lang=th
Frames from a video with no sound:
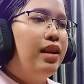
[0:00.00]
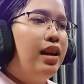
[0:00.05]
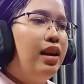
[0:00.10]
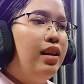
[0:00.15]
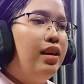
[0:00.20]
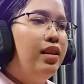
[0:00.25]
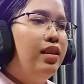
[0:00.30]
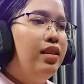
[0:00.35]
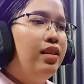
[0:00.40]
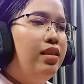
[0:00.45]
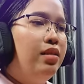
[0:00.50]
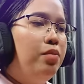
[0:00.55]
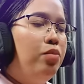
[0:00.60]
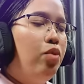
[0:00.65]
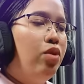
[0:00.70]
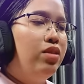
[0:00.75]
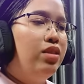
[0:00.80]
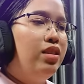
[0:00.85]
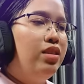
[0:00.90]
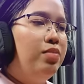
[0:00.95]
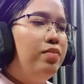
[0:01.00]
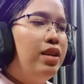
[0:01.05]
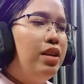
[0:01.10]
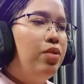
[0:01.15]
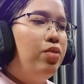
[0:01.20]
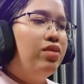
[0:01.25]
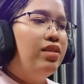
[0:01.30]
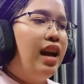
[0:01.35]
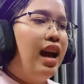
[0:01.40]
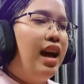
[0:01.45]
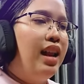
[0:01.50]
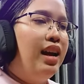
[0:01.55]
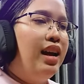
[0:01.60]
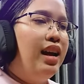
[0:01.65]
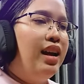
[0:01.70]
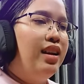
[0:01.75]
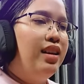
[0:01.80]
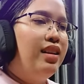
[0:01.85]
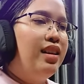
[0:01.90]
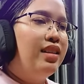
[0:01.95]
ไงบวก47องศาแล้
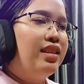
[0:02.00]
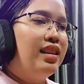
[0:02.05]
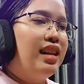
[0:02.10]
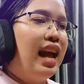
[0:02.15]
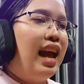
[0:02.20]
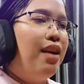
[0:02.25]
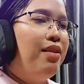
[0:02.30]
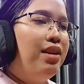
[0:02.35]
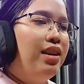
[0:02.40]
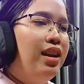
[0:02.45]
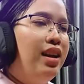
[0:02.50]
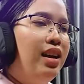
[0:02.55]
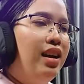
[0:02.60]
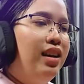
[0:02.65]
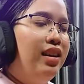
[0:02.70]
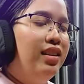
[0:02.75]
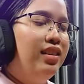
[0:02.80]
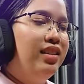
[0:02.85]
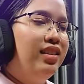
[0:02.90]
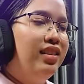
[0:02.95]
วค่ะยังจะหนาวอีกเหรอ